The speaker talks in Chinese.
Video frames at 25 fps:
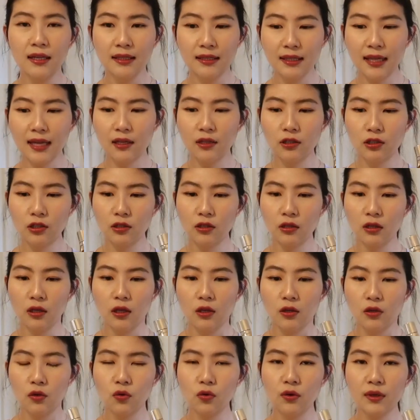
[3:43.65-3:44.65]
但是
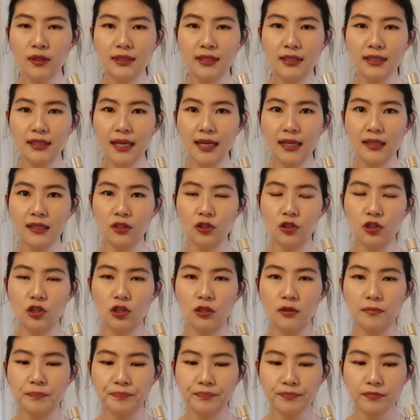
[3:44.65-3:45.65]
如果今天你
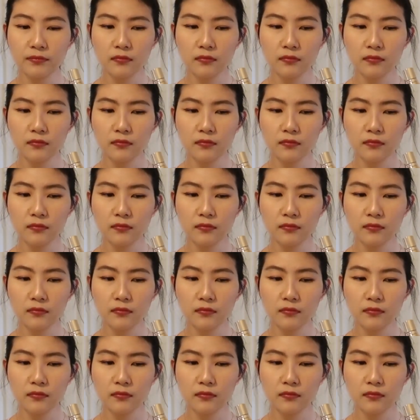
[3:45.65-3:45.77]
是